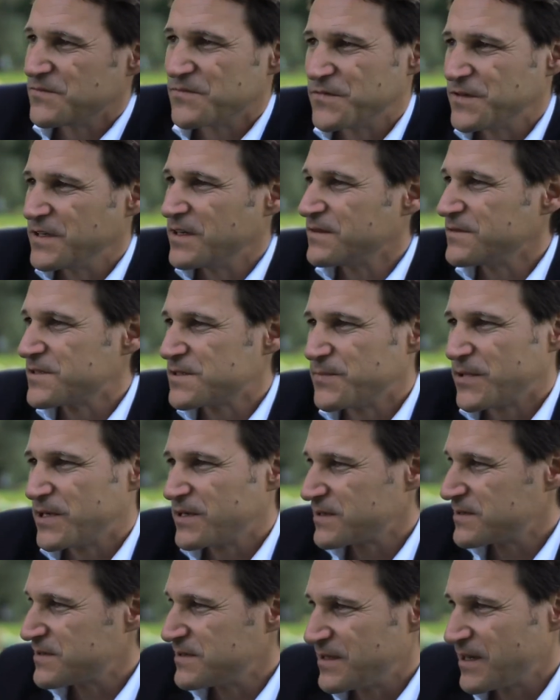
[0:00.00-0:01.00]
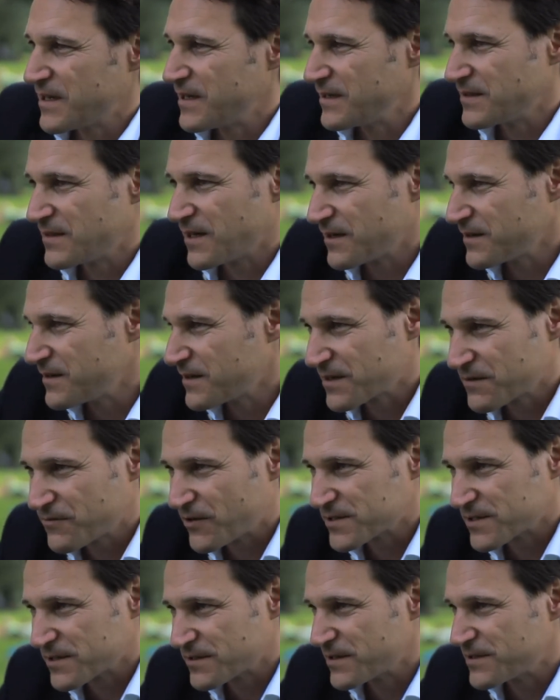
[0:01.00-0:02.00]
Finanzmarkt, sie drehen da
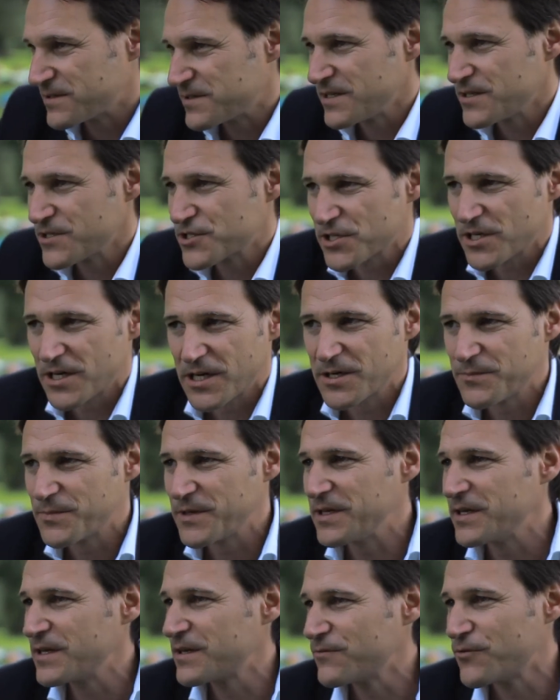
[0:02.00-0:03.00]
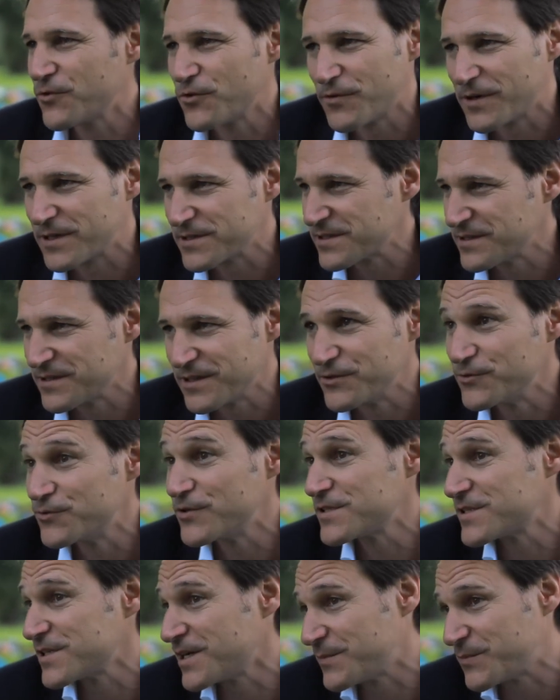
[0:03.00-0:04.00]
irgendwas mhm. an der mhm. Zinsschraube, irgendwo was in den
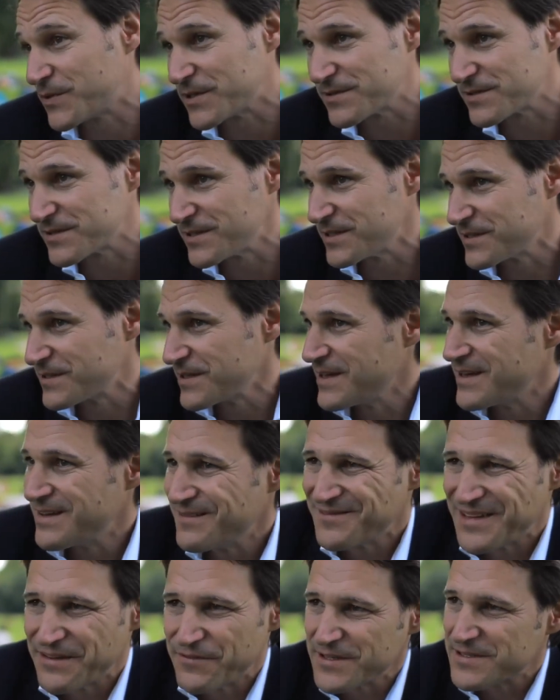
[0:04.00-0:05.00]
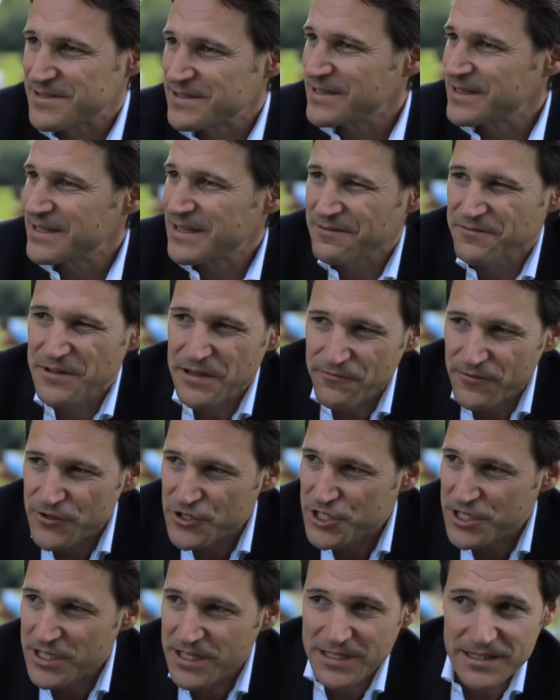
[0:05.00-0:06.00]
USA passiert. Wir wissen nicht, wir
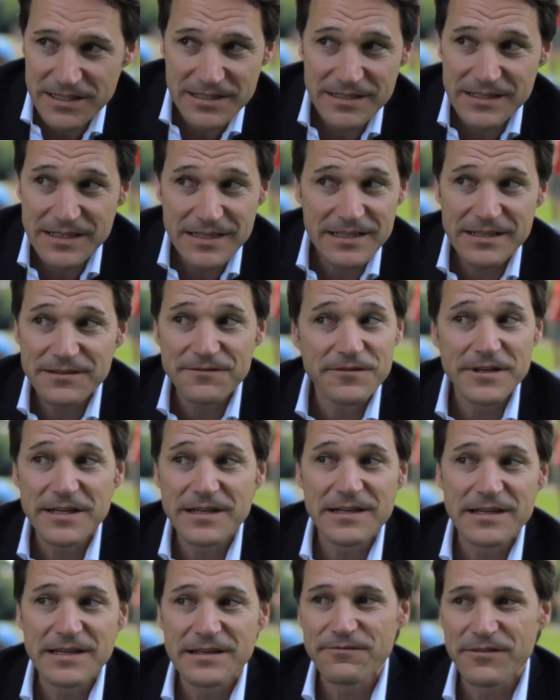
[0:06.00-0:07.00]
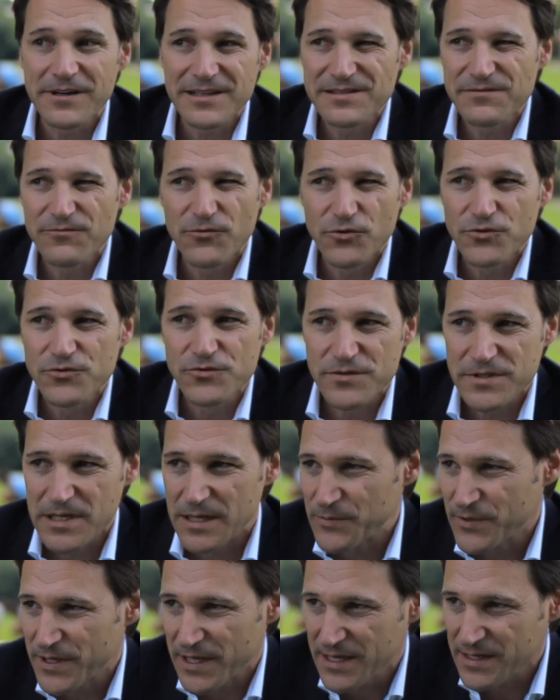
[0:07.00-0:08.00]
verstehen nicht wirklich, was wo
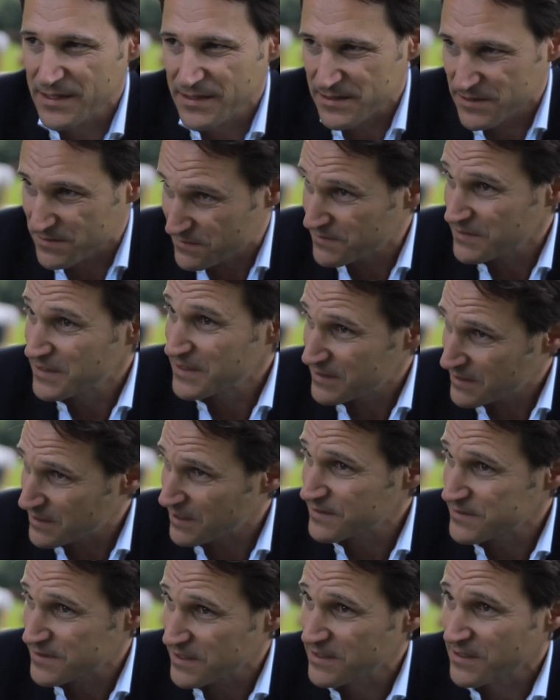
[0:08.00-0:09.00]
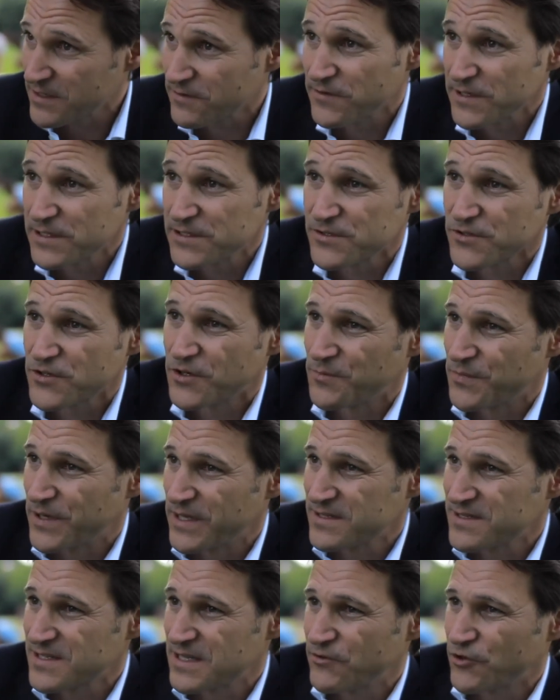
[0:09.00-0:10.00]
zusammenhängt. Es ist tatsächlich viel zu
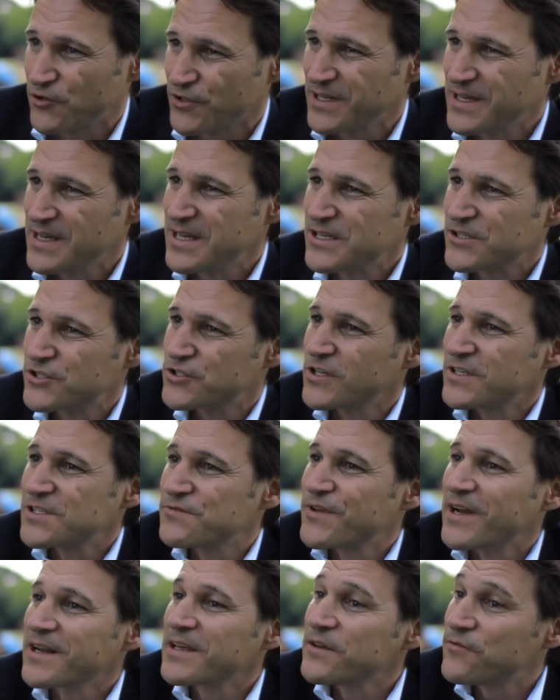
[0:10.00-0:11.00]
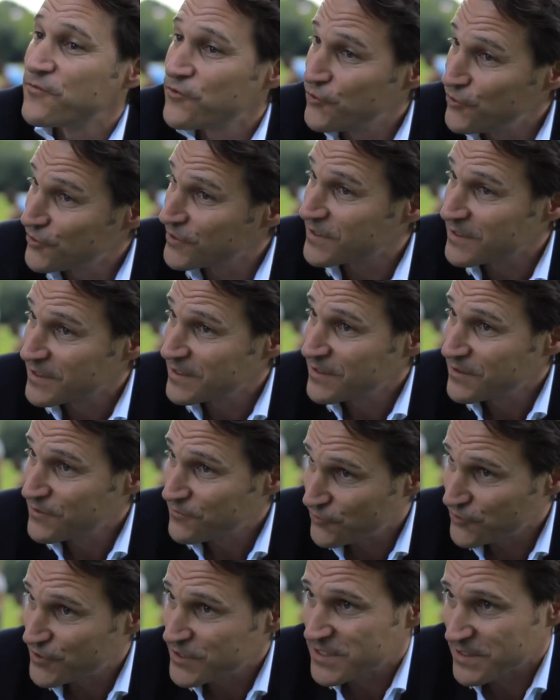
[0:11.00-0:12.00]
komplex geworden, sodass wir ein Gefühl
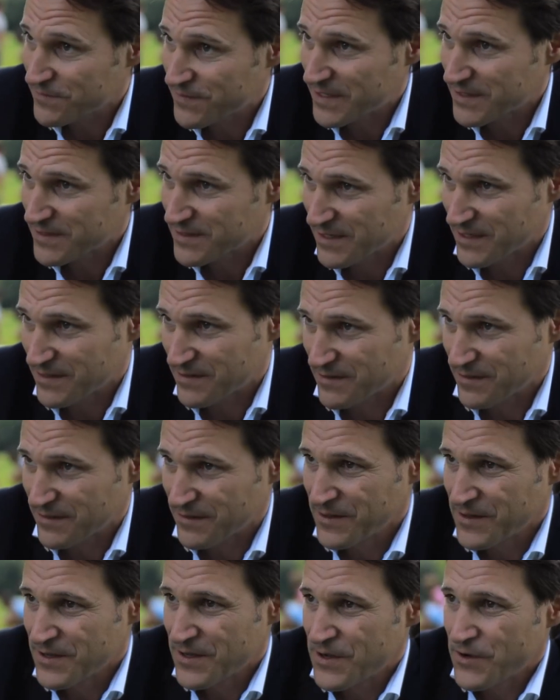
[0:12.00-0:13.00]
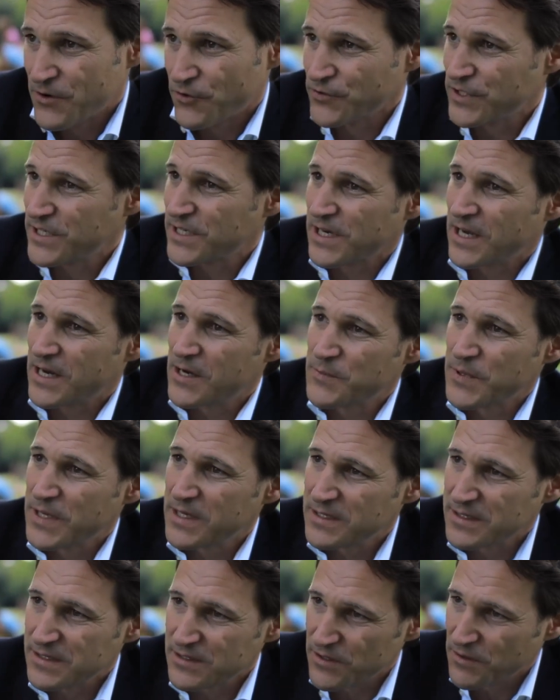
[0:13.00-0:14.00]
für diese Welt hätten. Und ich
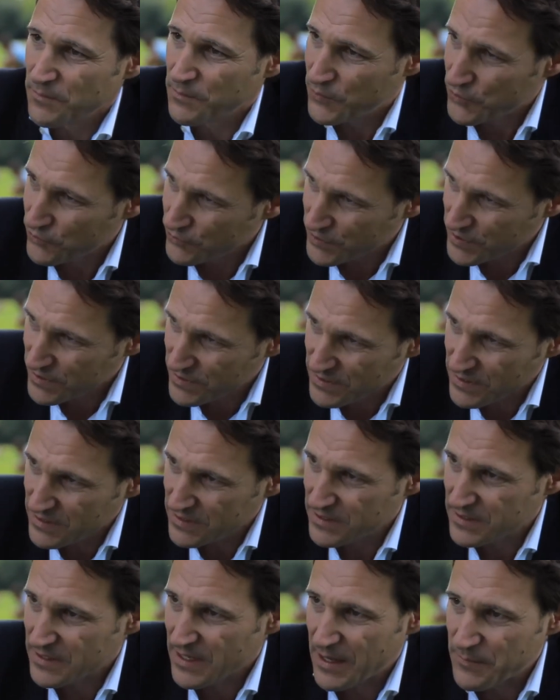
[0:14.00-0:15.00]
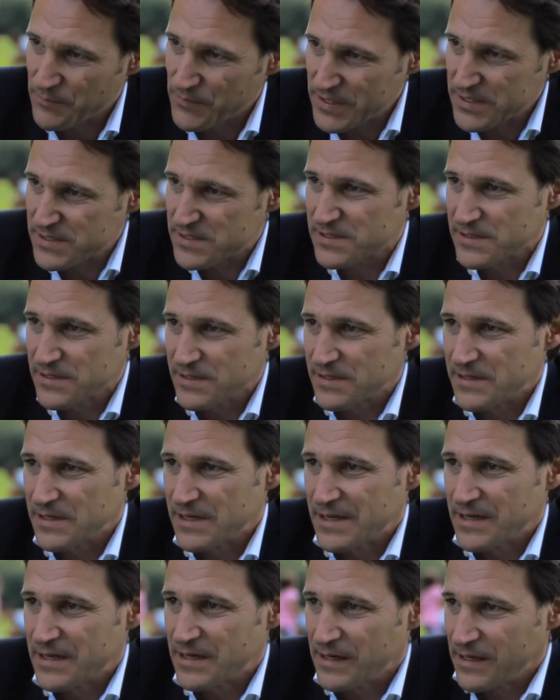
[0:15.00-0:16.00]
glaube, Bücher, die ein bisschen
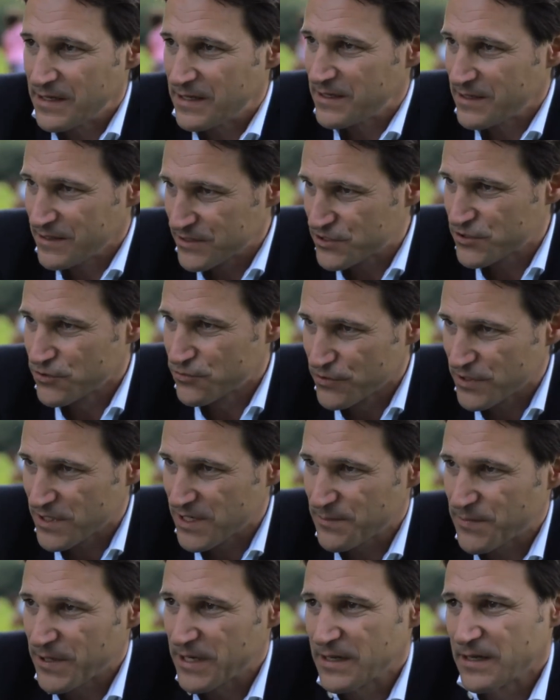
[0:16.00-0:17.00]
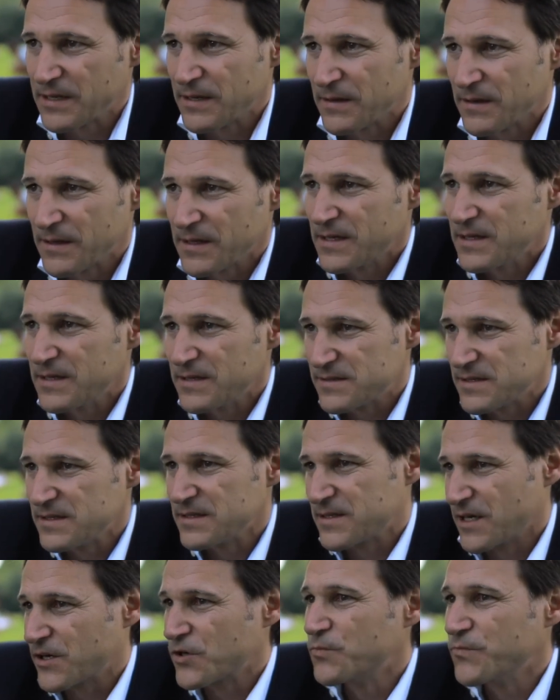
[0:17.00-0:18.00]
Licht ins Dunkle bringen,
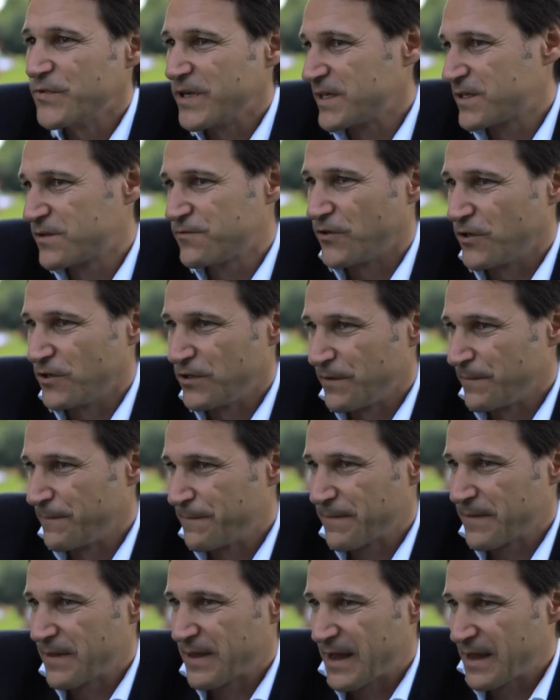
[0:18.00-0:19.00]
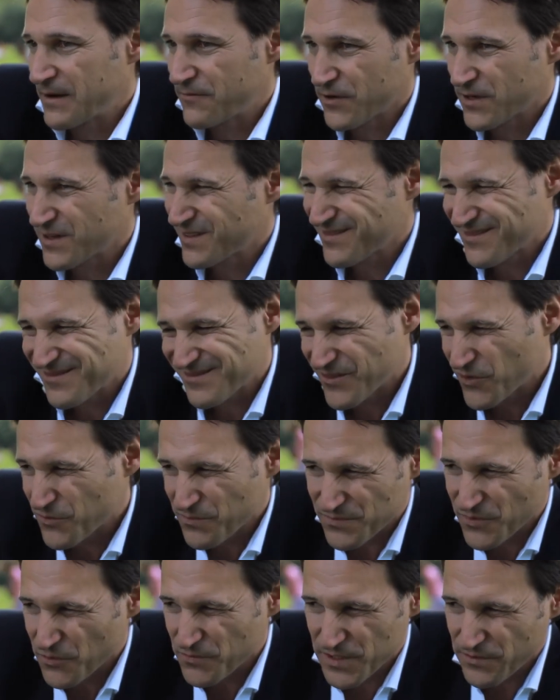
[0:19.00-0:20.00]
sind darum wertvoll. Mhm. Einfach
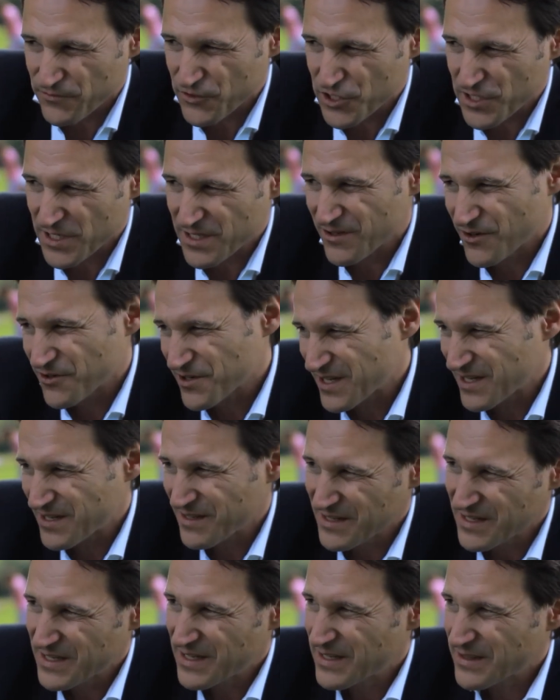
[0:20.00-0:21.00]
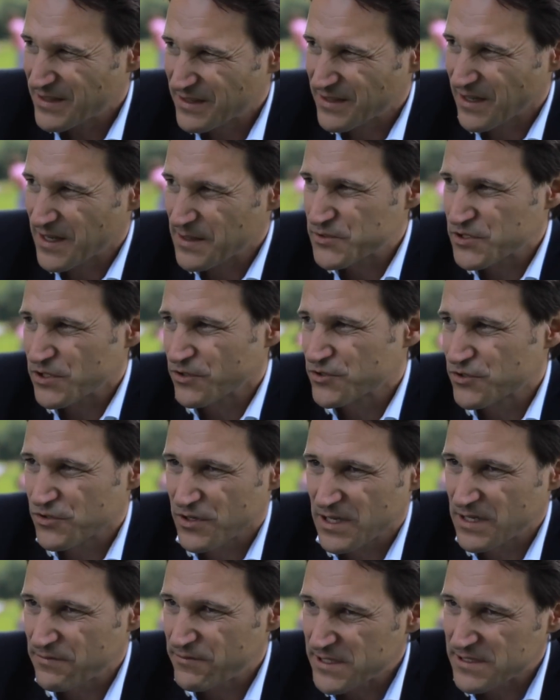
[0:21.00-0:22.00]
um, um, zu verstehen, okay, da gibt es noch
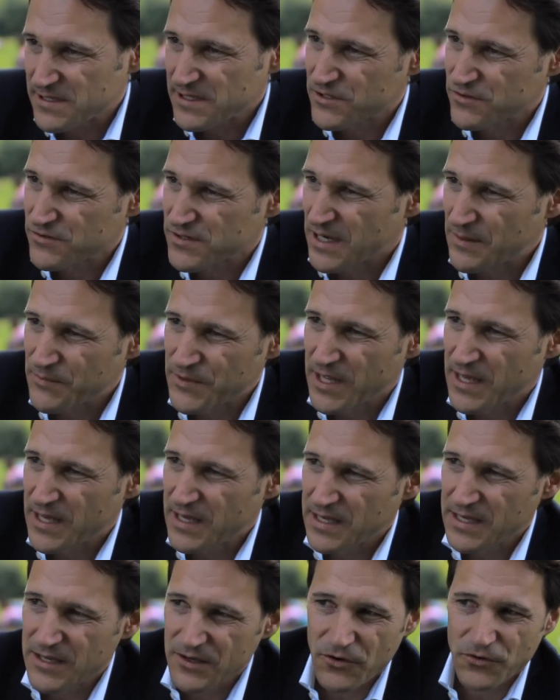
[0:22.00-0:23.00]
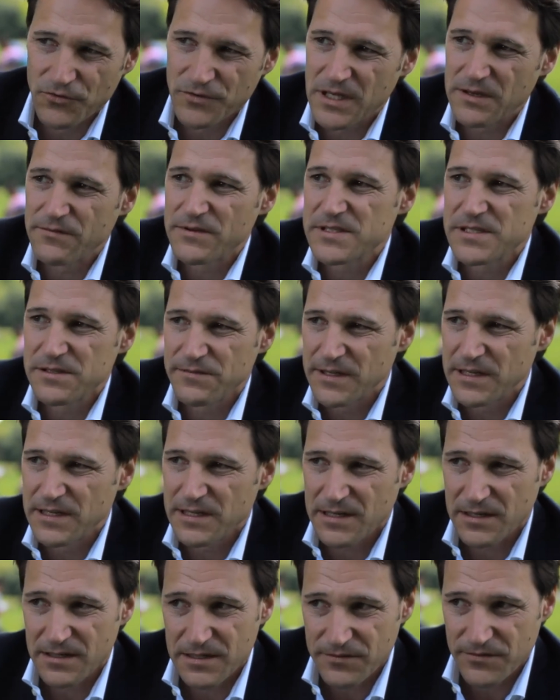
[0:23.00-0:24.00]
gewisse Zusammenhänge und gewisse Fehler
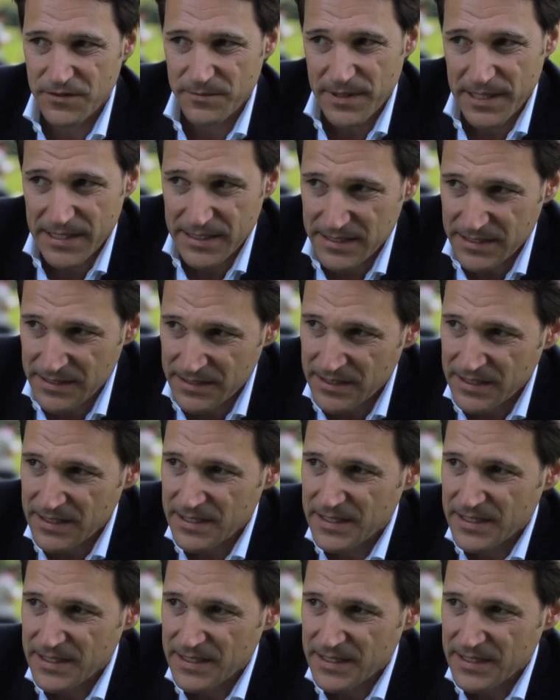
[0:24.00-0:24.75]
kann ich vermeiden.